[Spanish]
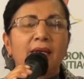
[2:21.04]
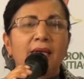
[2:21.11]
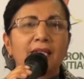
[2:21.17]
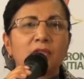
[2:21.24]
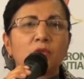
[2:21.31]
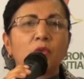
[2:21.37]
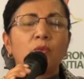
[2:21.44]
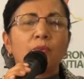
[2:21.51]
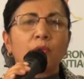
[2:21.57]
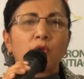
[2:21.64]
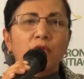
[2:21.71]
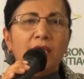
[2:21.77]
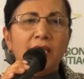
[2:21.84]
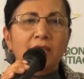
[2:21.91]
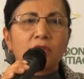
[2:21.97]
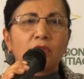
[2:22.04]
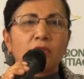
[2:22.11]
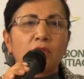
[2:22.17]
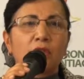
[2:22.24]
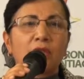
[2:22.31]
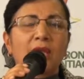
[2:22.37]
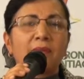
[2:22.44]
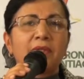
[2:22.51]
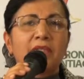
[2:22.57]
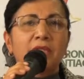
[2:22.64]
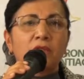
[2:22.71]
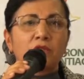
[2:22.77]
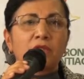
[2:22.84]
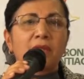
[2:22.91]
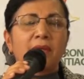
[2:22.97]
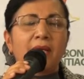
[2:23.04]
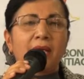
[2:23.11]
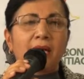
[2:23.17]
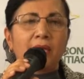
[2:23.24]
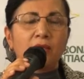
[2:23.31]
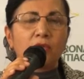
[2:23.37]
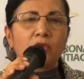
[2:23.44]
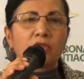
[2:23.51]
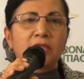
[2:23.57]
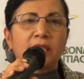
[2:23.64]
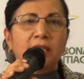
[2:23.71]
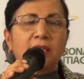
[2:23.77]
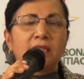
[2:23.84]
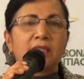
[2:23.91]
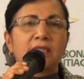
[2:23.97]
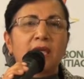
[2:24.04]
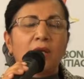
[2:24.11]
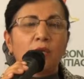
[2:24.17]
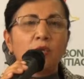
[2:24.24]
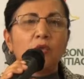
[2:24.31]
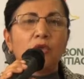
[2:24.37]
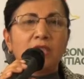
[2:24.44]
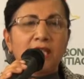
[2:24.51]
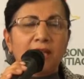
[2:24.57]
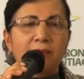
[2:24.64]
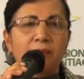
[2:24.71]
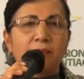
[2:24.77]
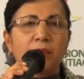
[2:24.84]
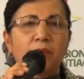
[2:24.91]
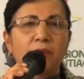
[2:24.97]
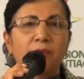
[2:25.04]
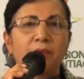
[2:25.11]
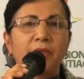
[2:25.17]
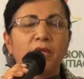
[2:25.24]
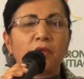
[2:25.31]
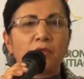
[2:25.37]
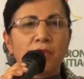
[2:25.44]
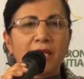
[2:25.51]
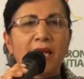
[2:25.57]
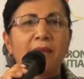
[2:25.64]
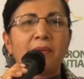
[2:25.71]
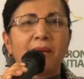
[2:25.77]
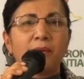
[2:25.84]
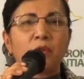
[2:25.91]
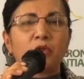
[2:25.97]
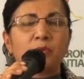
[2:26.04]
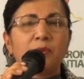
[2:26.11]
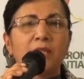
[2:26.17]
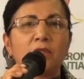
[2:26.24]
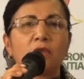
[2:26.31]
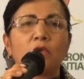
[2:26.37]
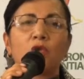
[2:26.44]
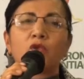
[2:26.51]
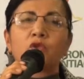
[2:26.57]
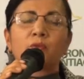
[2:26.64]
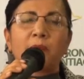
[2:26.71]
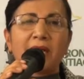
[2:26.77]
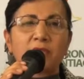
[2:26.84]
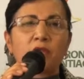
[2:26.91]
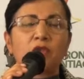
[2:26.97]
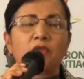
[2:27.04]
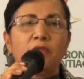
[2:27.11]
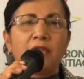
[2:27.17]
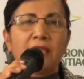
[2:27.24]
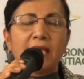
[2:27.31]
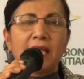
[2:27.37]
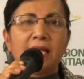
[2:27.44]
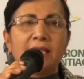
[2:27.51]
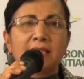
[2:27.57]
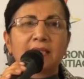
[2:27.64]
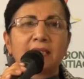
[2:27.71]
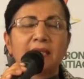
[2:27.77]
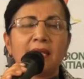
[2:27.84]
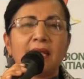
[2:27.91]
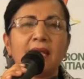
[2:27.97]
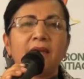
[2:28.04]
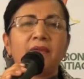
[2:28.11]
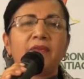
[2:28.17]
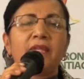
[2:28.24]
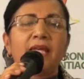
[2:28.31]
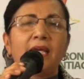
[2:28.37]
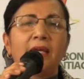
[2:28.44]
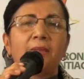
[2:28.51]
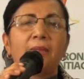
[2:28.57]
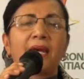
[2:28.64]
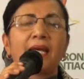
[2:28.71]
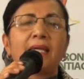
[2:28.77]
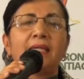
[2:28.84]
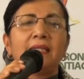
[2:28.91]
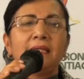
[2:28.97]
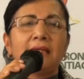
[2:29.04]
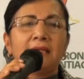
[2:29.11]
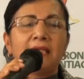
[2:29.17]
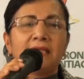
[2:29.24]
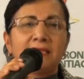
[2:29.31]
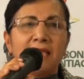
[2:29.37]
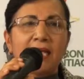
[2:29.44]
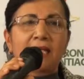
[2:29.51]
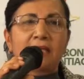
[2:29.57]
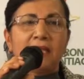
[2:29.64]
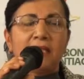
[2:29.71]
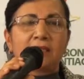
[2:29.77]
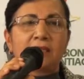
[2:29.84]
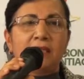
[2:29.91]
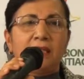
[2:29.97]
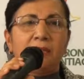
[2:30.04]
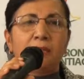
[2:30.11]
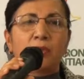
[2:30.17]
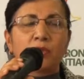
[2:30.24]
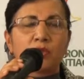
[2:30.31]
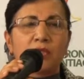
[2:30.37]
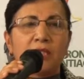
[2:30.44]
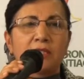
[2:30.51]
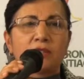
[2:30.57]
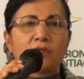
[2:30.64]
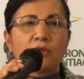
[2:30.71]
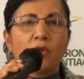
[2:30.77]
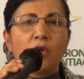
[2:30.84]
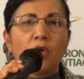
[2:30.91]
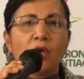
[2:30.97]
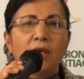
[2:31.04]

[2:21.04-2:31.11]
Es un proyecto que ha venido trabajándose desde algún tiempo, pero ya vamos viendo los pasos finales de, para iniciar este proceso.